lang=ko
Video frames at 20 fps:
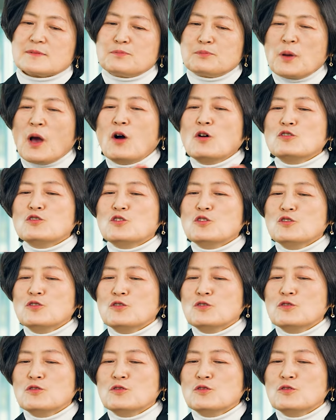
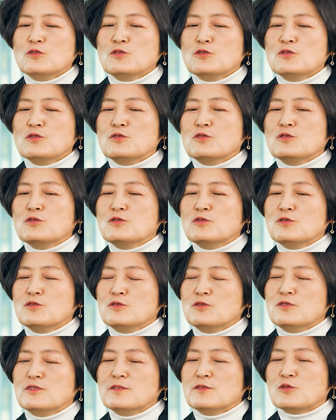
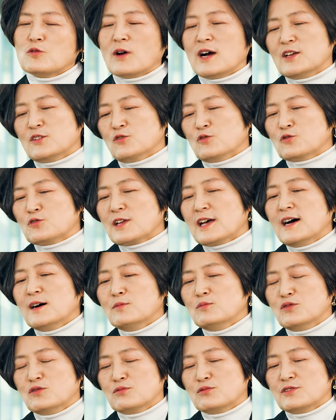평균과
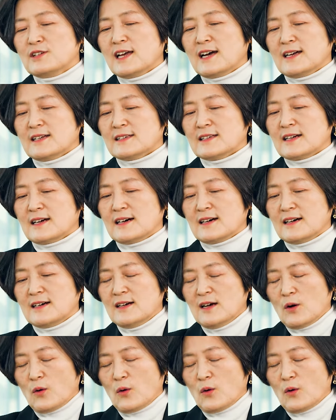유사한 부분이 아니라